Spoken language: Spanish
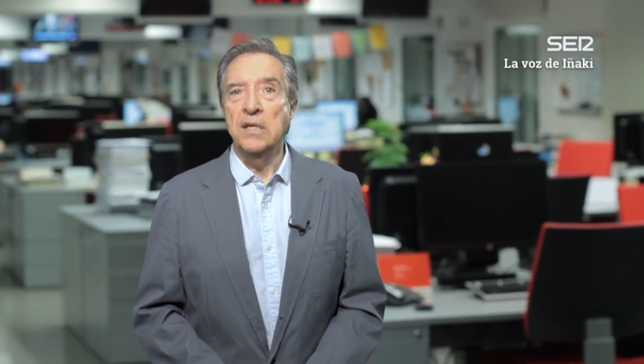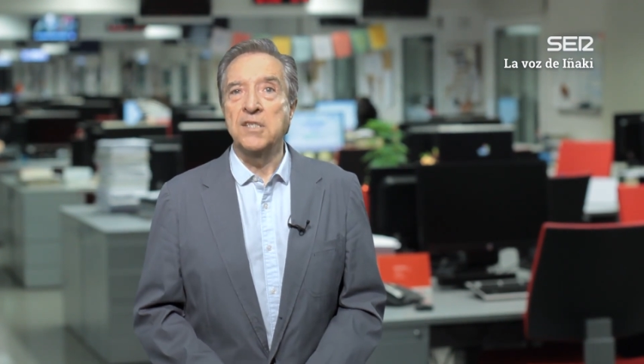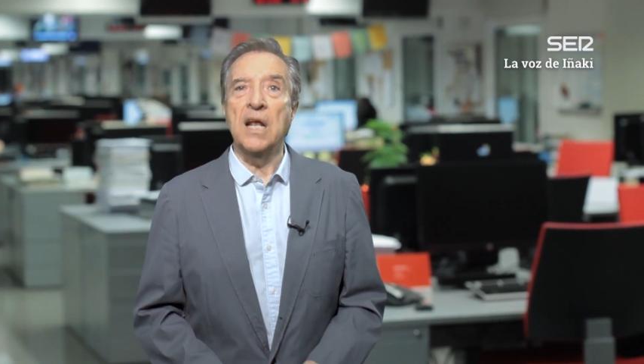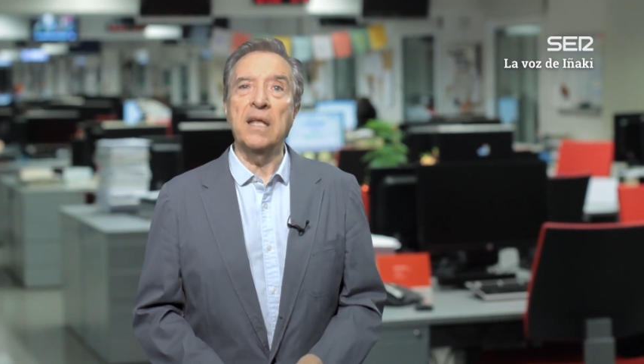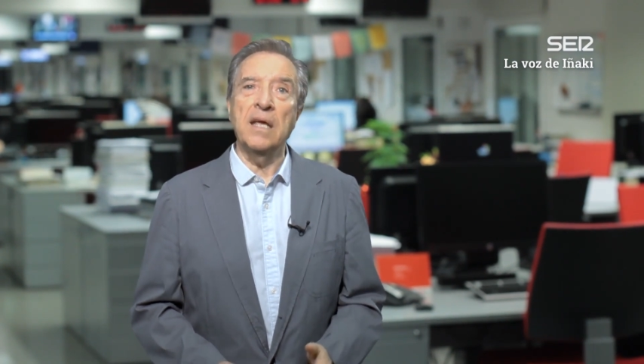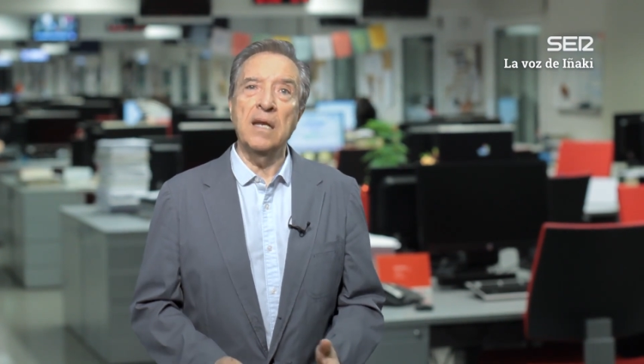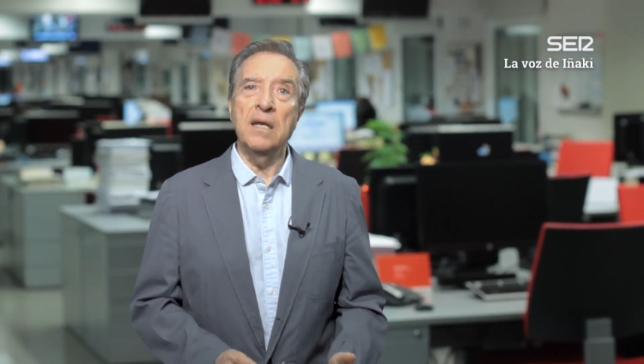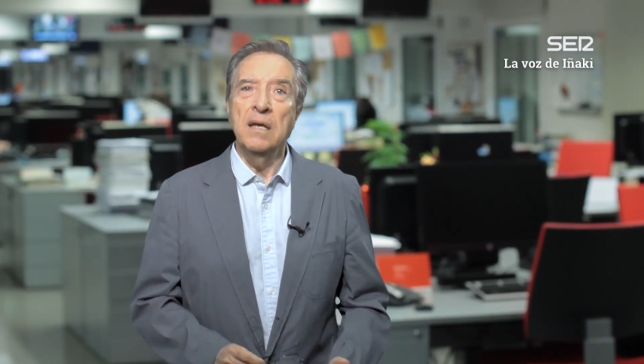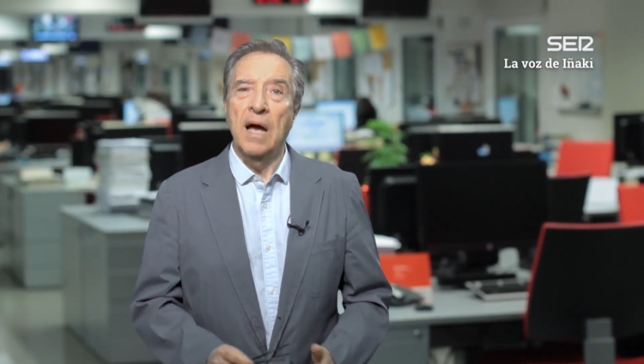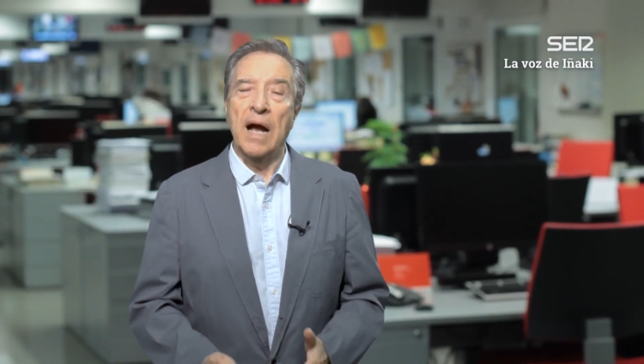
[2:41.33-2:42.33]
si
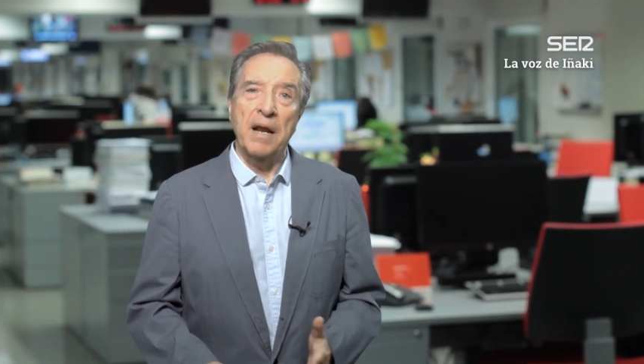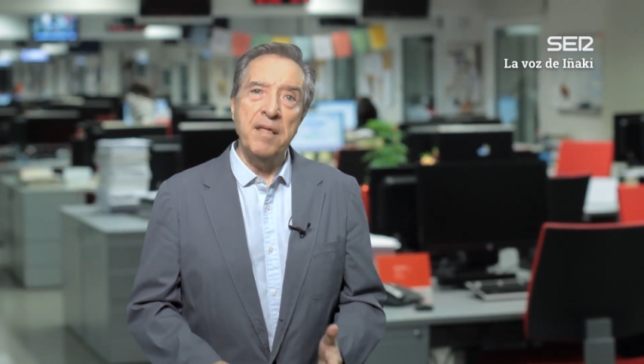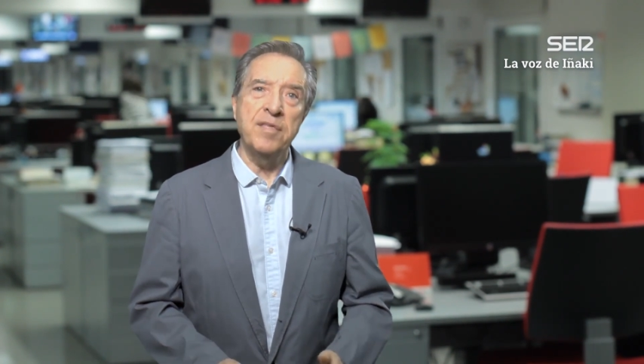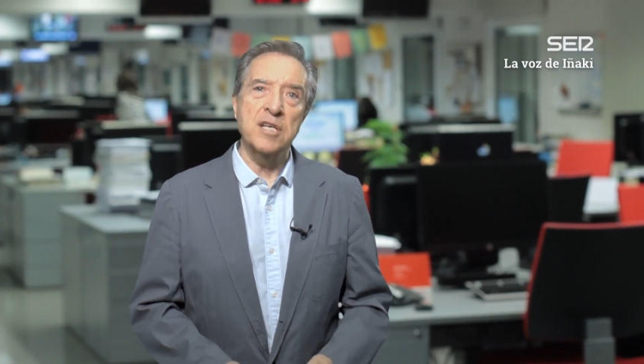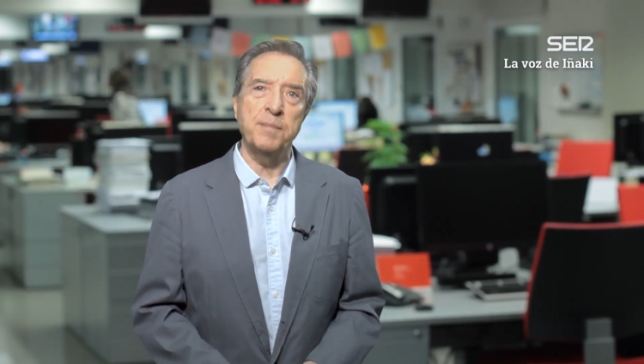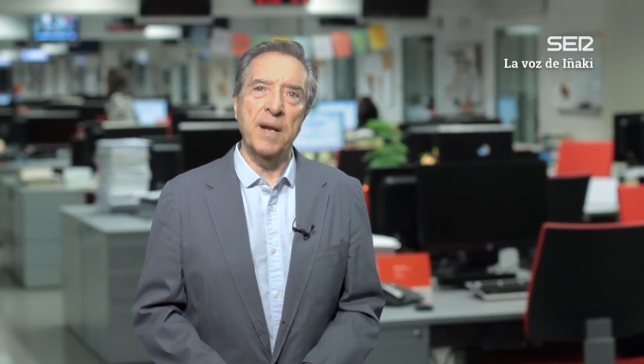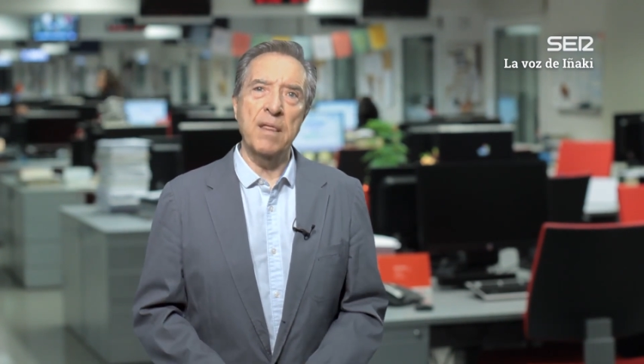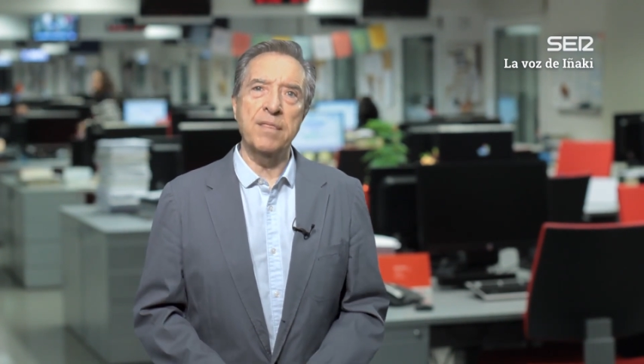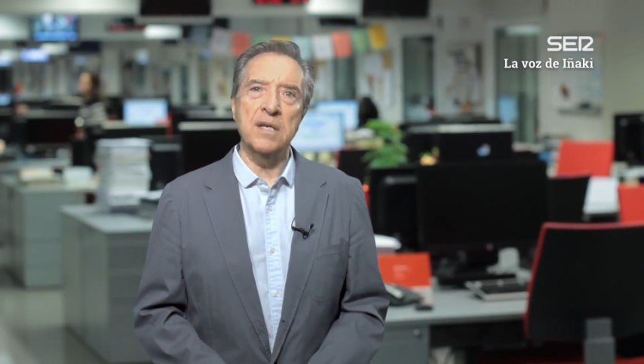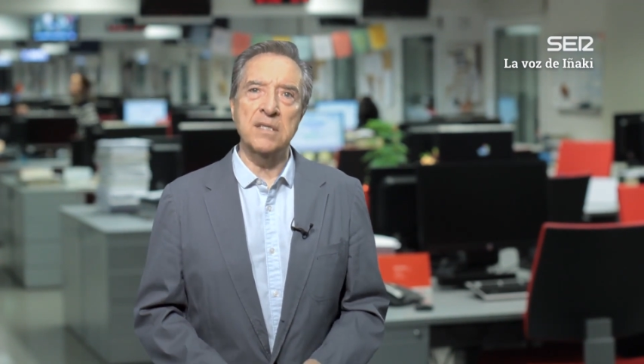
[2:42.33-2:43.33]
alguien acaricia
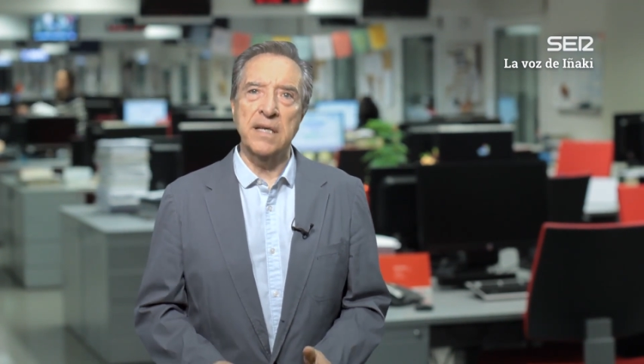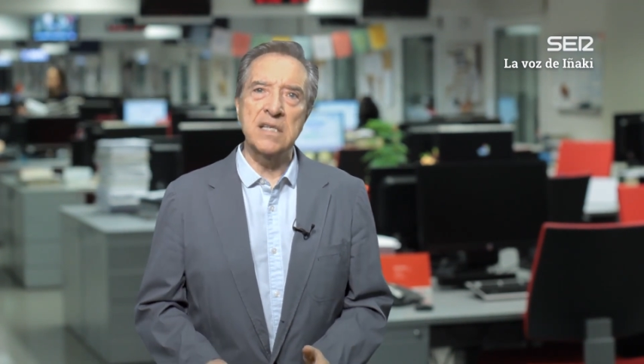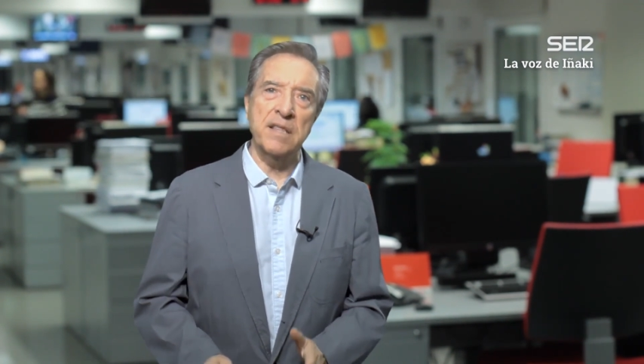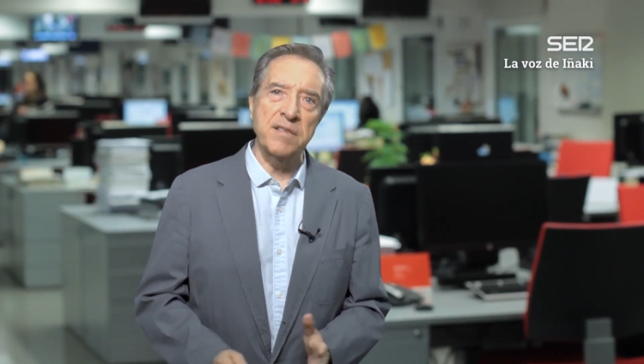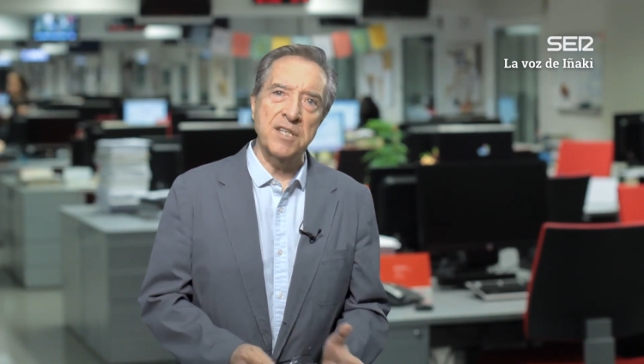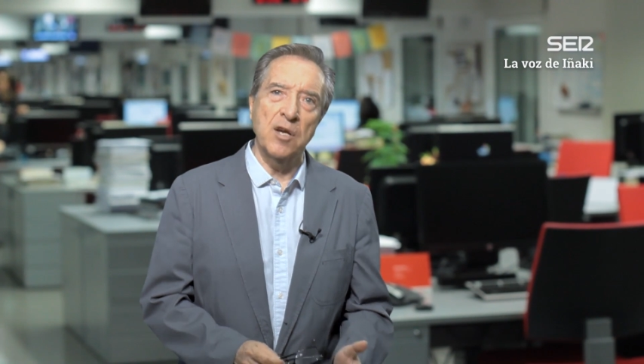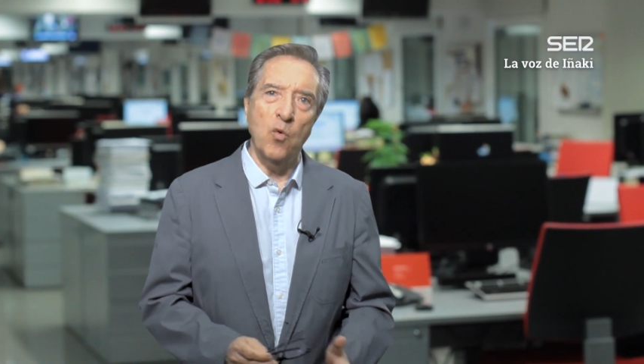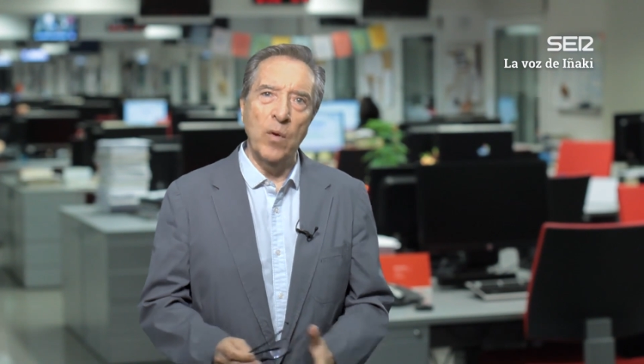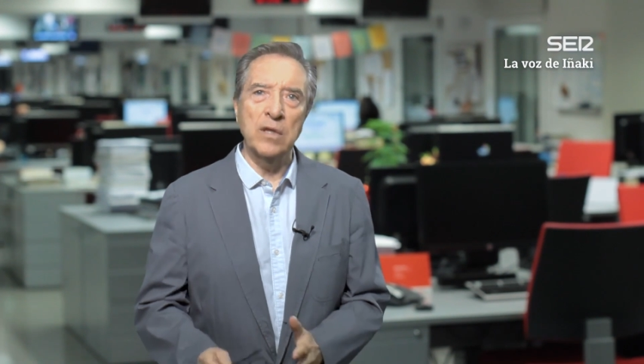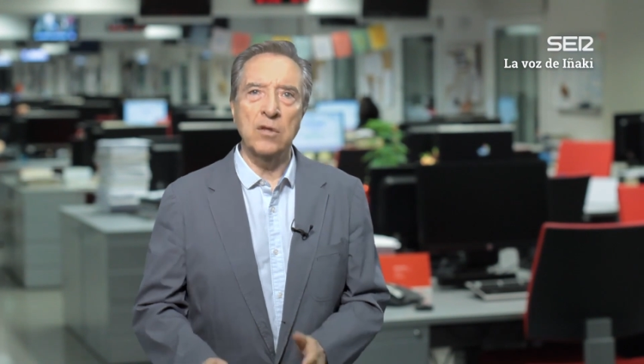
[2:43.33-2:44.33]
esperanzas de que este
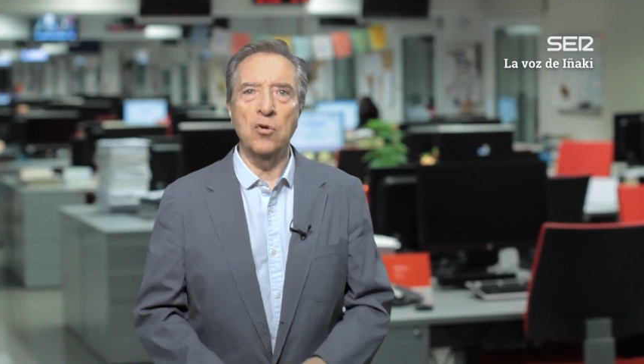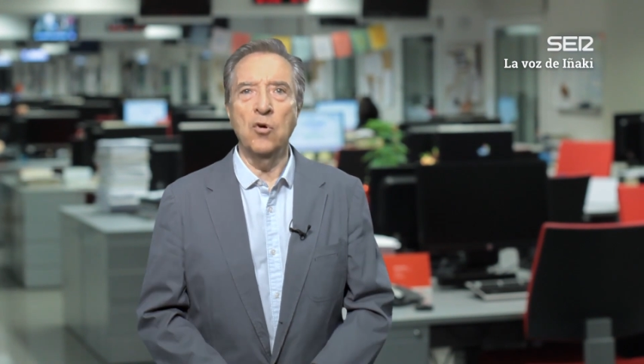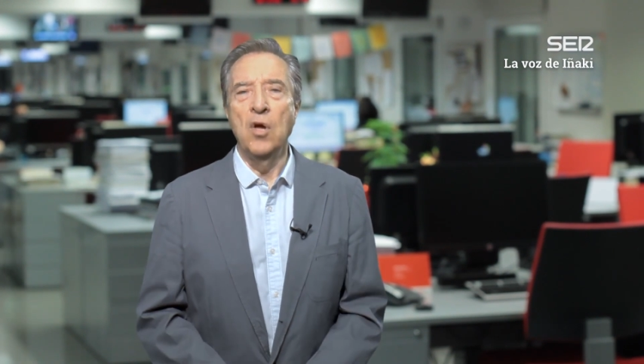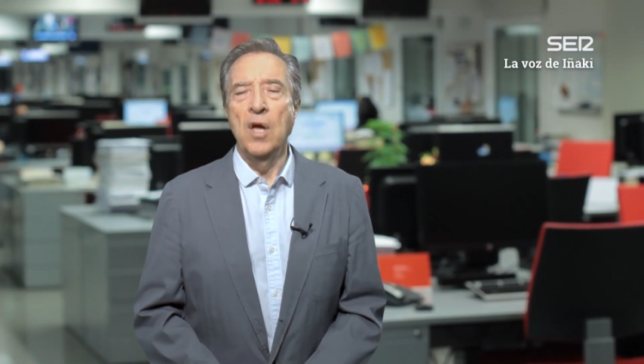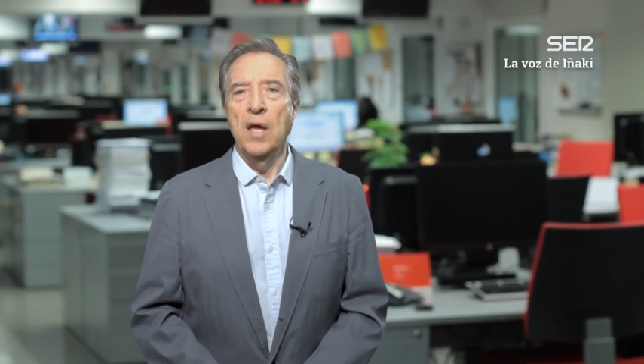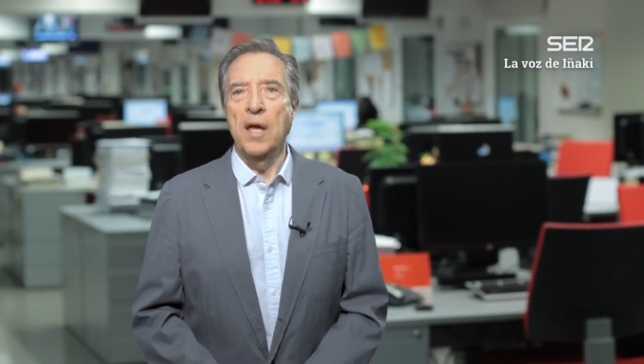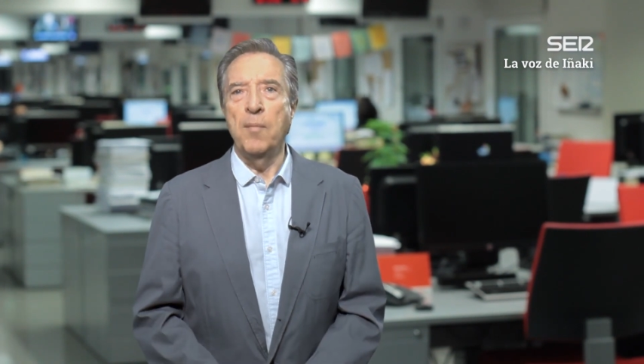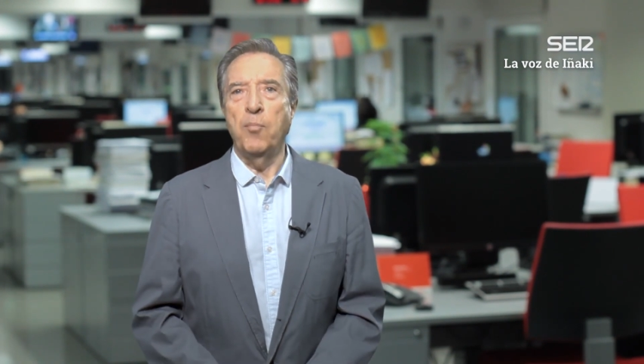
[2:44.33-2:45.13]
desencuentro eh,